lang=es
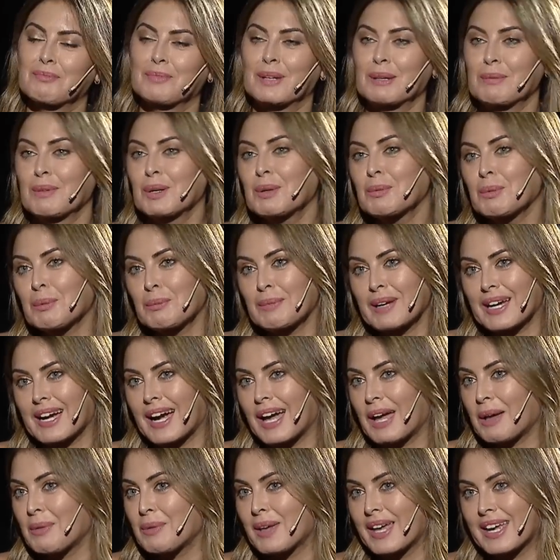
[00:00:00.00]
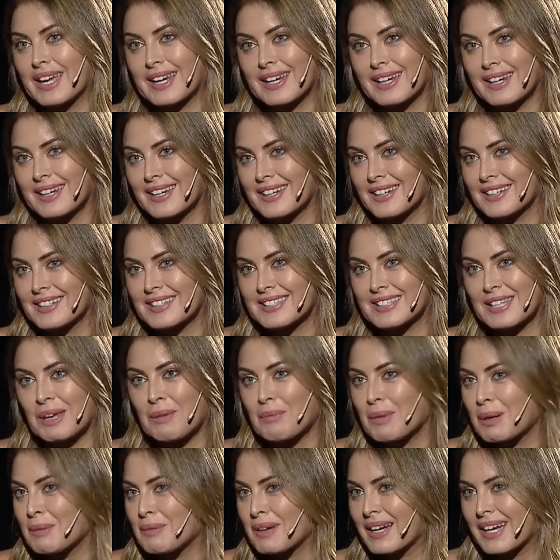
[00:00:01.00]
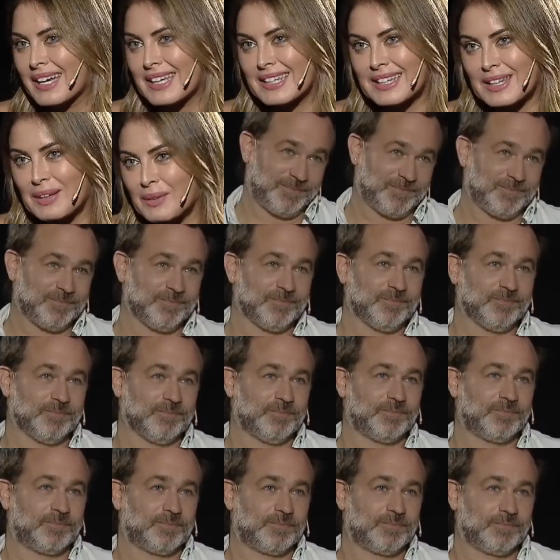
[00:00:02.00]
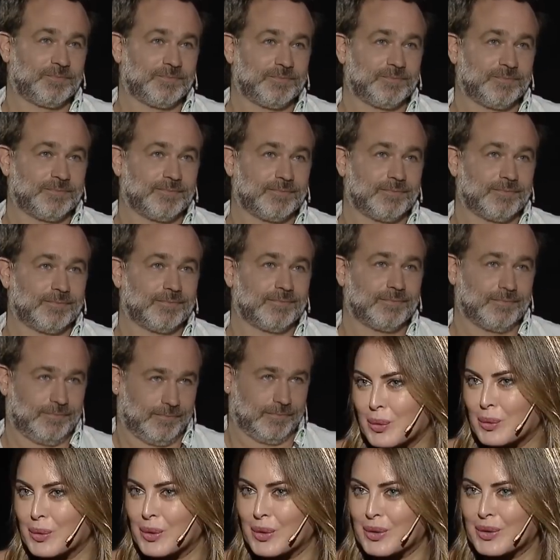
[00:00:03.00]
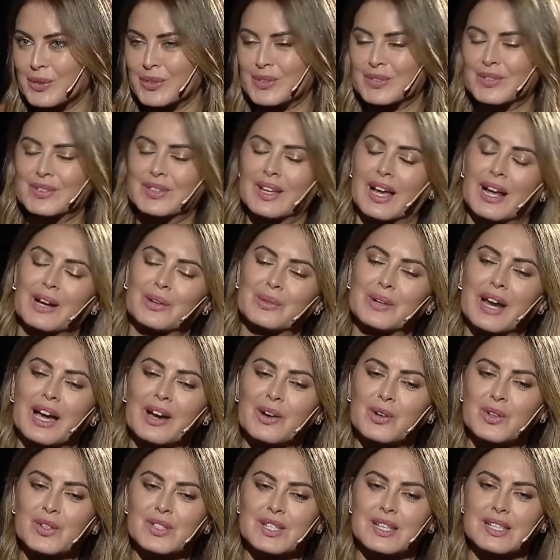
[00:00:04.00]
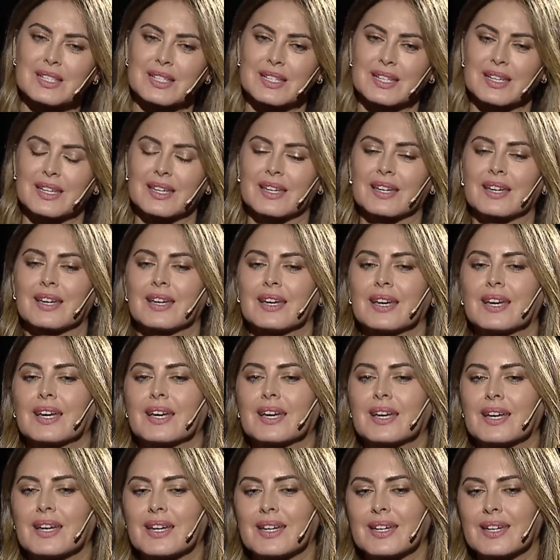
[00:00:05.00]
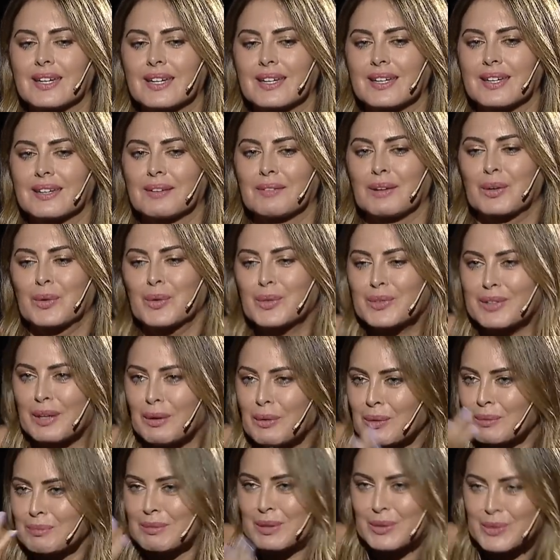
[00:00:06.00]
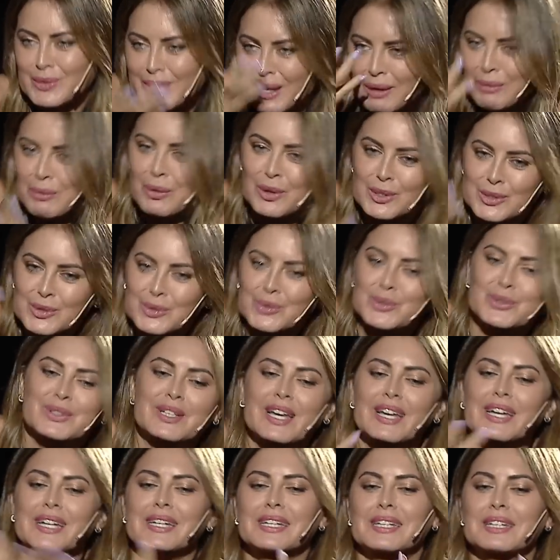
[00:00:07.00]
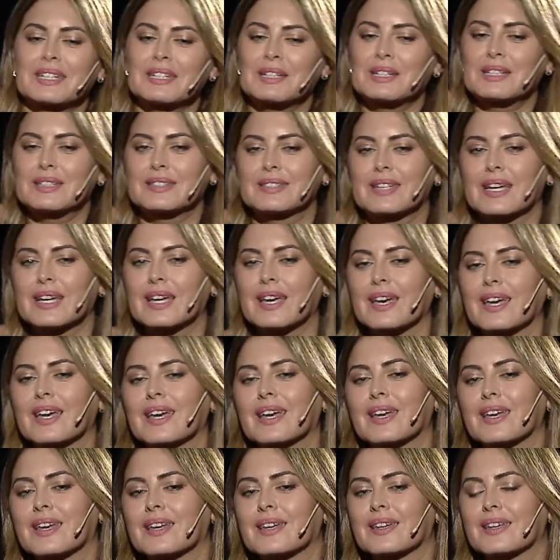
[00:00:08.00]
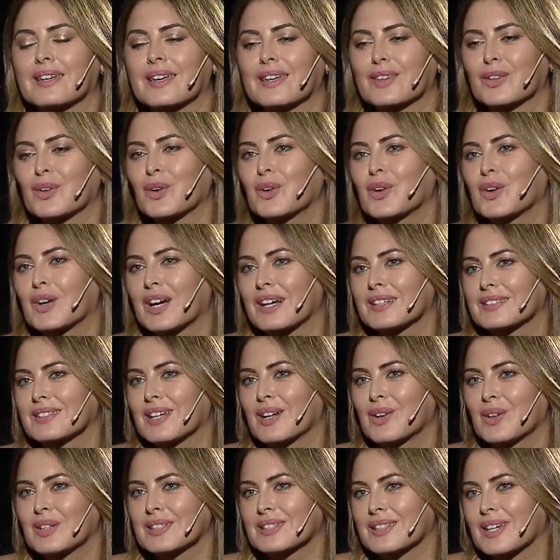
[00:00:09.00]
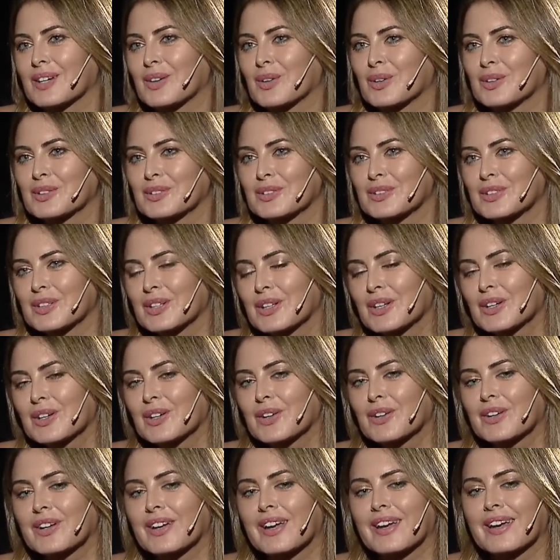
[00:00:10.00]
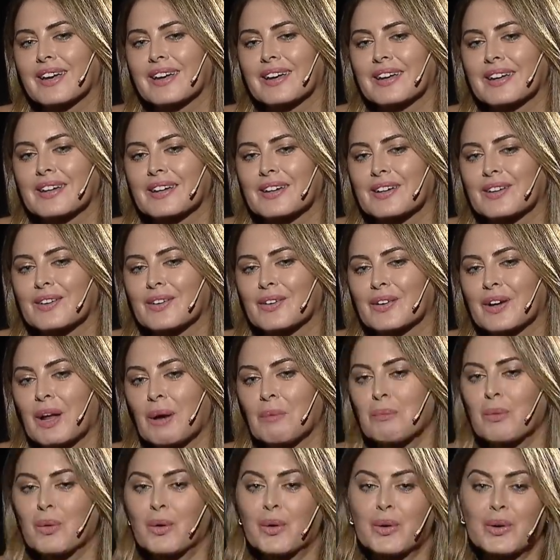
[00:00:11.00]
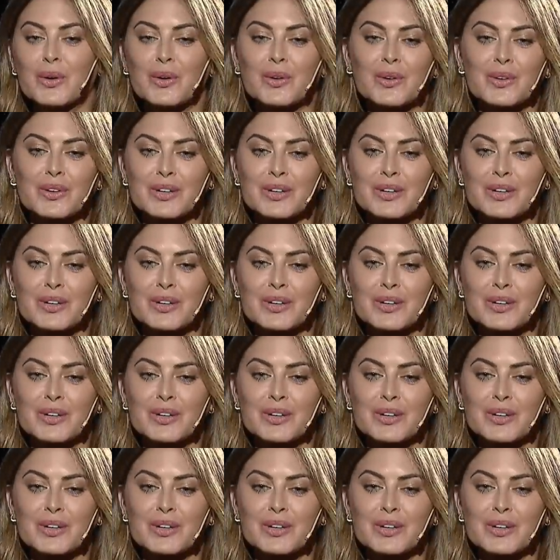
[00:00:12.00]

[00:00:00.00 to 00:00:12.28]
Primero, pues me caes bien, siempre me caíste bien. Hemos compartido algunos, algunas cosas y, me, gusta, me gustas vos, tu ser, y, sé que, que todo lo que haces lo haces con, eh, con amor o